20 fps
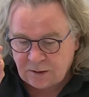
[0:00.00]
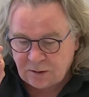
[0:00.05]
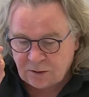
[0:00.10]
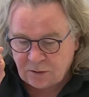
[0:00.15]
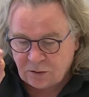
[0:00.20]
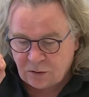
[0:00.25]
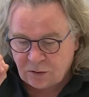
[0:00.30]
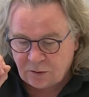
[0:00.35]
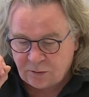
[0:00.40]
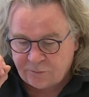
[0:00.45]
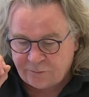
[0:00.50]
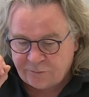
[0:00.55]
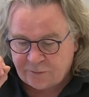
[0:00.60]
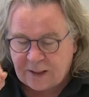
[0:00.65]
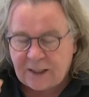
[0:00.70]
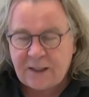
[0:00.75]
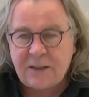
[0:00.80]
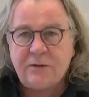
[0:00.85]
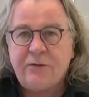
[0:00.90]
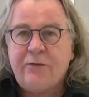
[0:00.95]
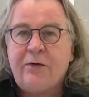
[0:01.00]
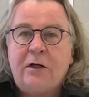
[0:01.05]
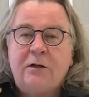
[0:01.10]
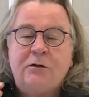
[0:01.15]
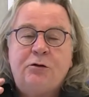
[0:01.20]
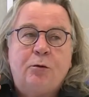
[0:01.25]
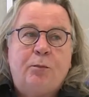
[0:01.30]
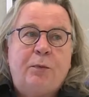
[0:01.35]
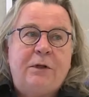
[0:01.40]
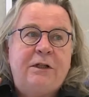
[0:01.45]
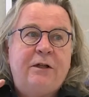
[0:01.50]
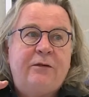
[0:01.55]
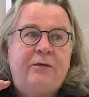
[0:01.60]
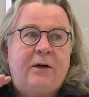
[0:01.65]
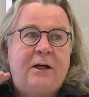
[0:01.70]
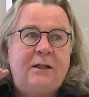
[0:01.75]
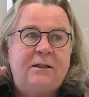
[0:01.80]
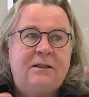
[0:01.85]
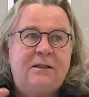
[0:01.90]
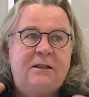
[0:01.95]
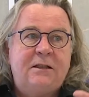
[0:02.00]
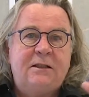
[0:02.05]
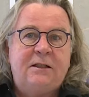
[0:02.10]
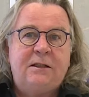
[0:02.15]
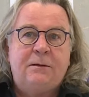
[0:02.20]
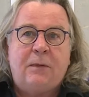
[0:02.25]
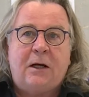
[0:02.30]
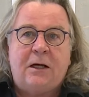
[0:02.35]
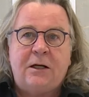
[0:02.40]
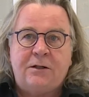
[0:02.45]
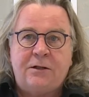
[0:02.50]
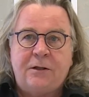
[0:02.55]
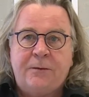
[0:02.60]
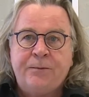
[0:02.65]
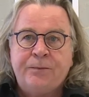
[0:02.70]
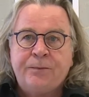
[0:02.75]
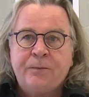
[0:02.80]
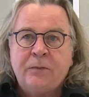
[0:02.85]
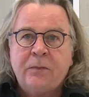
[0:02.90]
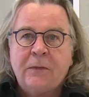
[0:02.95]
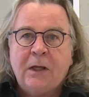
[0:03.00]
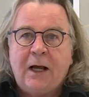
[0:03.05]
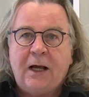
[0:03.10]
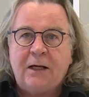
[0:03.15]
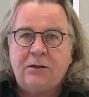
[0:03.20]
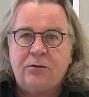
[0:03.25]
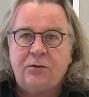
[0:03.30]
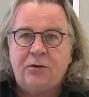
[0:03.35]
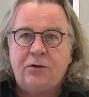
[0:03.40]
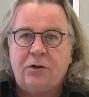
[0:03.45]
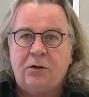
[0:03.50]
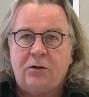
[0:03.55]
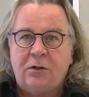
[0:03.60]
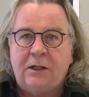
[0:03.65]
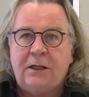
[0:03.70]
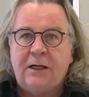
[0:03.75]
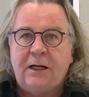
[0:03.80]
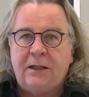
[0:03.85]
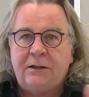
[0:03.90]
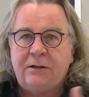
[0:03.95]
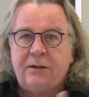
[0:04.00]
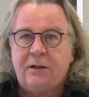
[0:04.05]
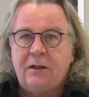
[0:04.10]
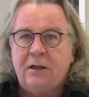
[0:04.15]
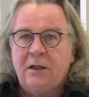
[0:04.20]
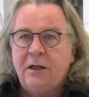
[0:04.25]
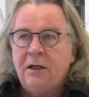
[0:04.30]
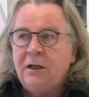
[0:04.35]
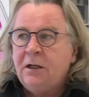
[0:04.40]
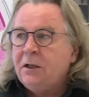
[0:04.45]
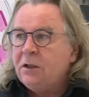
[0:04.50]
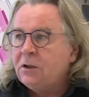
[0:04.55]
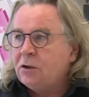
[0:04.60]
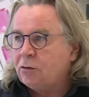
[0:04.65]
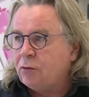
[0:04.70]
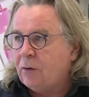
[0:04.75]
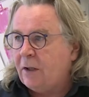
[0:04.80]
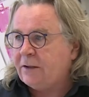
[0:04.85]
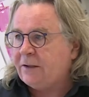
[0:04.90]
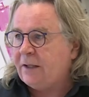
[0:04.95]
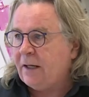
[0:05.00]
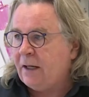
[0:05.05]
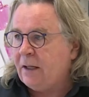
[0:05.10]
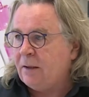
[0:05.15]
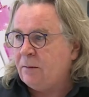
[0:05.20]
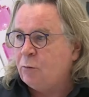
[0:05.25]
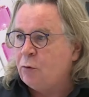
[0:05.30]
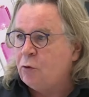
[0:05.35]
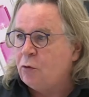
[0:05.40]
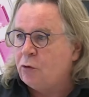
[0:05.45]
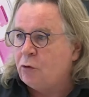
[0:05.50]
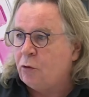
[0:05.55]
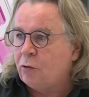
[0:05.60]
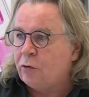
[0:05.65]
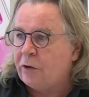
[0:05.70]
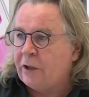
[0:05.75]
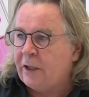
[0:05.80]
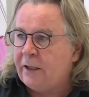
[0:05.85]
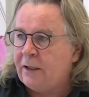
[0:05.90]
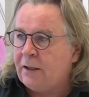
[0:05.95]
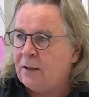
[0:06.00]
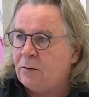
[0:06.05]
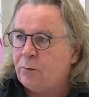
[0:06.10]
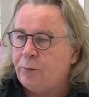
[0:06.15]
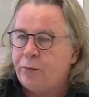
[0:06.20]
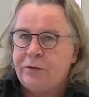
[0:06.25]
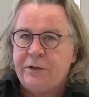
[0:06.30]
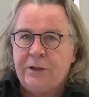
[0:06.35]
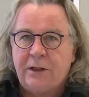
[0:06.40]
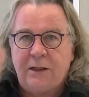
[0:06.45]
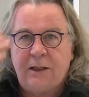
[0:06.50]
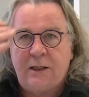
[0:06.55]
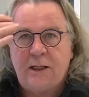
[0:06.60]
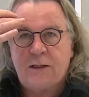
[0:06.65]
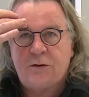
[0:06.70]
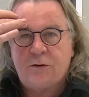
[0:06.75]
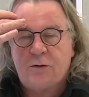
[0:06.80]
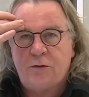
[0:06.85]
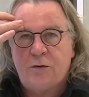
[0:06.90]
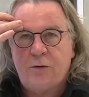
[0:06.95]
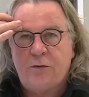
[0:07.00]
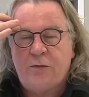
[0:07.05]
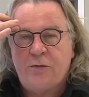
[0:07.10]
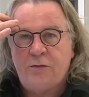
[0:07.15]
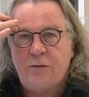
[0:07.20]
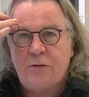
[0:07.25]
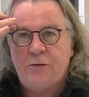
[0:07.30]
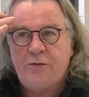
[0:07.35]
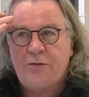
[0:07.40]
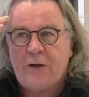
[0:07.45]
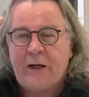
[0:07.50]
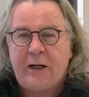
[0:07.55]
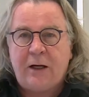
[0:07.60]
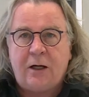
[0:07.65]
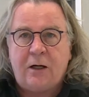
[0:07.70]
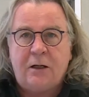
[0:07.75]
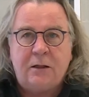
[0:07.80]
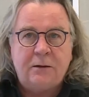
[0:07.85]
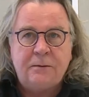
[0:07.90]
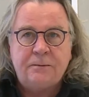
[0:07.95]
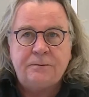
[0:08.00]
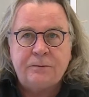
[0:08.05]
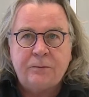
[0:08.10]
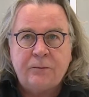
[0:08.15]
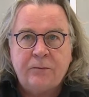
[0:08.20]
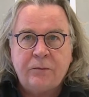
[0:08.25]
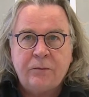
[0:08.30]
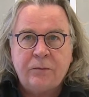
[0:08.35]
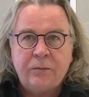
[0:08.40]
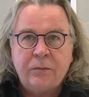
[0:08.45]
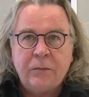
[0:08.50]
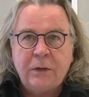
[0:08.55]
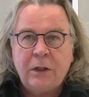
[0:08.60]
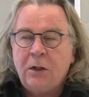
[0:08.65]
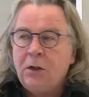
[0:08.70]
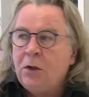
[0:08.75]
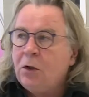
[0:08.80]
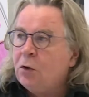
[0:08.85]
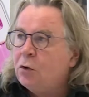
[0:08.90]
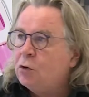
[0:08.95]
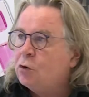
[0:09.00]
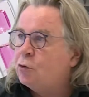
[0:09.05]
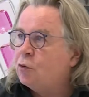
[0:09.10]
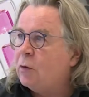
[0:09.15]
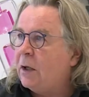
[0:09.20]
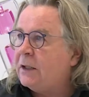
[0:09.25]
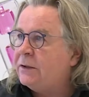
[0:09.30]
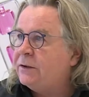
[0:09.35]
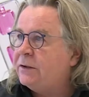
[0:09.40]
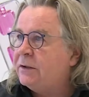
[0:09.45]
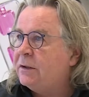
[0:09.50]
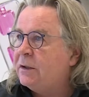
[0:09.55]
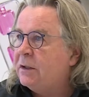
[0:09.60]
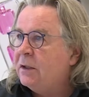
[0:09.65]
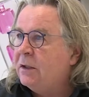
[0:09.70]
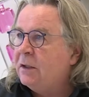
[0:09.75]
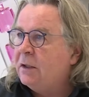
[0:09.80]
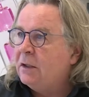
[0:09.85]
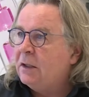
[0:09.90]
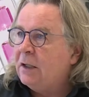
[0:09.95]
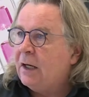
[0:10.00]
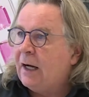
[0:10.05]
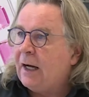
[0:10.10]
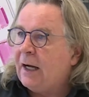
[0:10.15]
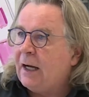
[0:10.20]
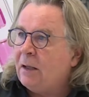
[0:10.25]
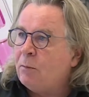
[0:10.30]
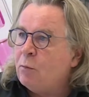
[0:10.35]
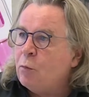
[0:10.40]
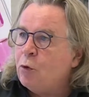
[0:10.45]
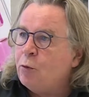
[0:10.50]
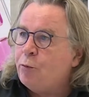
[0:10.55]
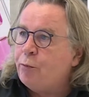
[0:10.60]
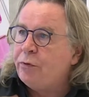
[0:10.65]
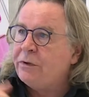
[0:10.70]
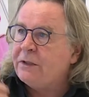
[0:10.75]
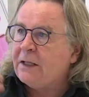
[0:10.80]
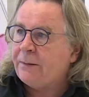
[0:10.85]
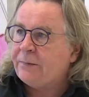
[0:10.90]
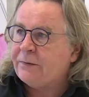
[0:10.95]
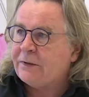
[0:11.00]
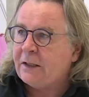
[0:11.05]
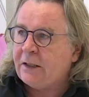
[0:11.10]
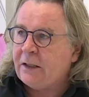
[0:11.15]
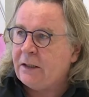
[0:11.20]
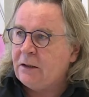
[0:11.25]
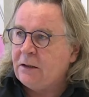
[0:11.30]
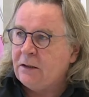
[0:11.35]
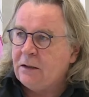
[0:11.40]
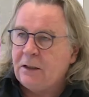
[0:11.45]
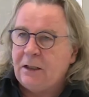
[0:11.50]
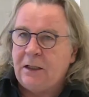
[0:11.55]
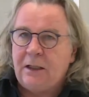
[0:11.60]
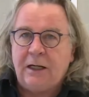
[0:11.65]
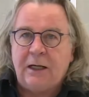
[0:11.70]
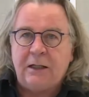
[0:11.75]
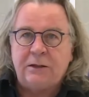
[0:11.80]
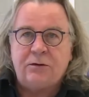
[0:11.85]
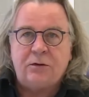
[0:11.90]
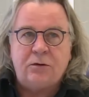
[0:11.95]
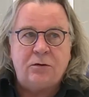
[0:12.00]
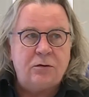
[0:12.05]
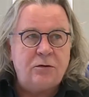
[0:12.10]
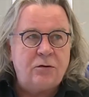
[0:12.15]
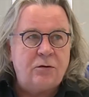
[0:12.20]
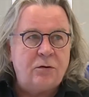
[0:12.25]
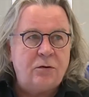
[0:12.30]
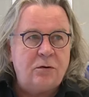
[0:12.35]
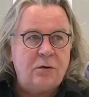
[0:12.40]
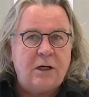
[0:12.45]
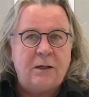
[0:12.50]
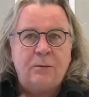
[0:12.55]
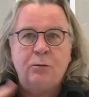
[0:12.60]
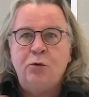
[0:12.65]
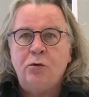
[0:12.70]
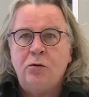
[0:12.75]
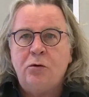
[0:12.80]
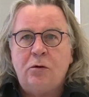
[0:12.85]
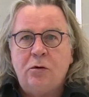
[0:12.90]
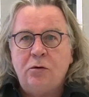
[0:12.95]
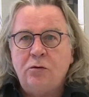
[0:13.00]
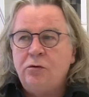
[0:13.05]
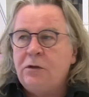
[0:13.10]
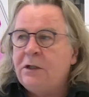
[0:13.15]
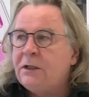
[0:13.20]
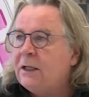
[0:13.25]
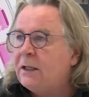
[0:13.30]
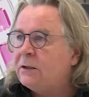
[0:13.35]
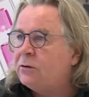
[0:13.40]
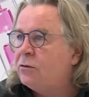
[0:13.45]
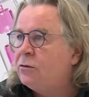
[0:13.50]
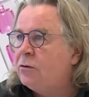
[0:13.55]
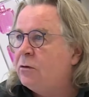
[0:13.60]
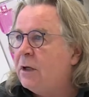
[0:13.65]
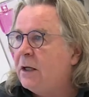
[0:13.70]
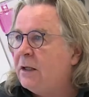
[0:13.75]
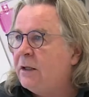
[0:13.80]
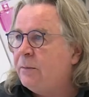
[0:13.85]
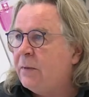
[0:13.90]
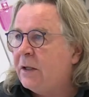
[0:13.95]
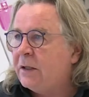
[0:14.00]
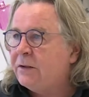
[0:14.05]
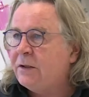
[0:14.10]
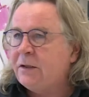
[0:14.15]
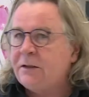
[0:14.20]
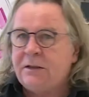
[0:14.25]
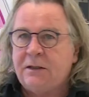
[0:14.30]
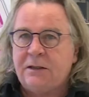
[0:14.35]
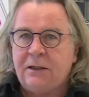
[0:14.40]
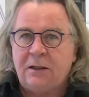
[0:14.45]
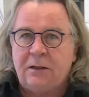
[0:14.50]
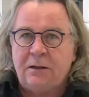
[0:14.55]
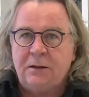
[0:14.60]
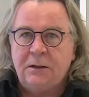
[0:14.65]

euh, phrases, enfin ce ne sont pas des phrases, six images associant les lettres soit à un mot concret, hein, on peut dire les lettres de, fer, soit à un mot plus abstrait, les lettres de l'amour ou les lettres de la liberté, etc.